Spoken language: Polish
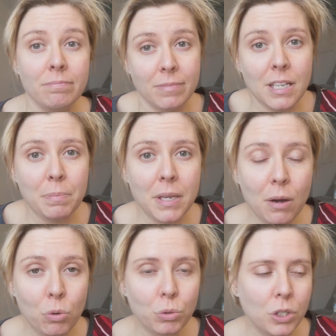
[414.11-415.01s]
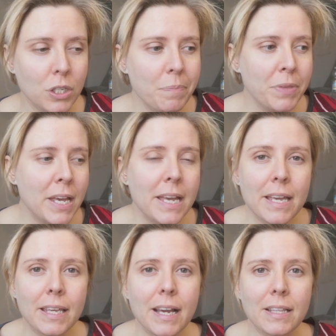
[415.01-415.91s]
zabijał ludzi.
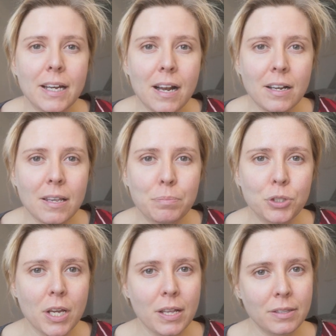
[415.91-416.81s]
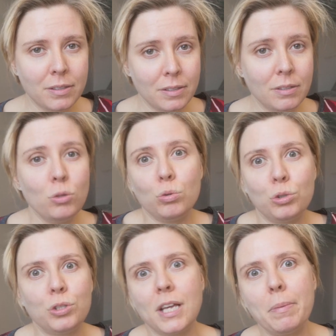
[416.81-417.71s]
I generalnie przed y,
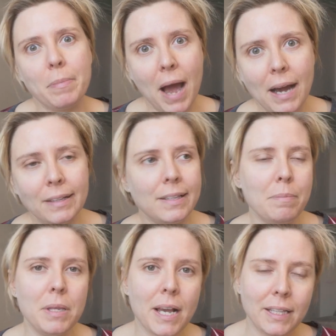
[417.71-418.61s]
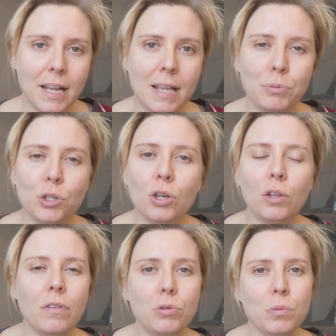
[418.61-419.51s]
już samym aktem i tak dalej
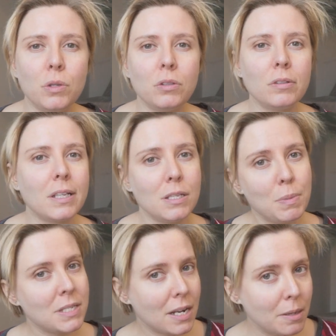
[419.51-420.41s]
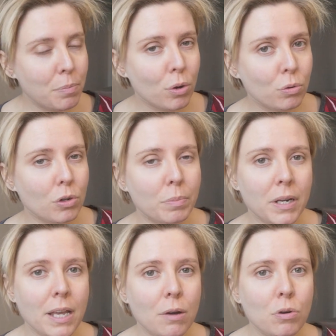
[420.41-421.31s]
przygotowywał sobie do tego taki specjalny pokój.
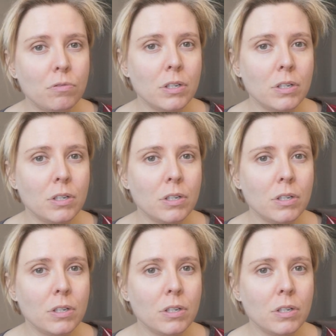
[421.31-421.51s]
Obklejał go